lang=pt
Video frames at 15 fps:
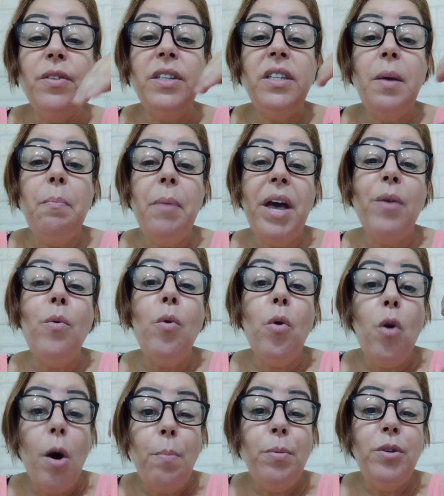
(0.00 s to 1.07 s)
Você pega um
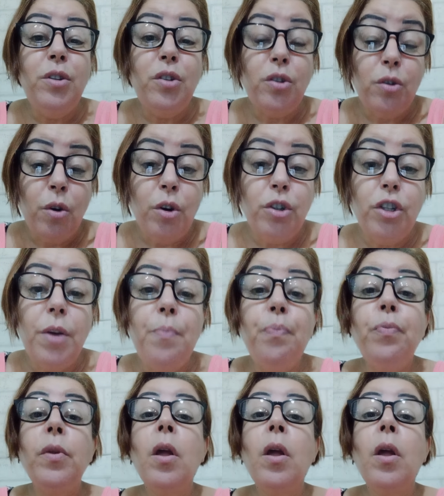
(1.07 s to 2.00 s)
copo de soja,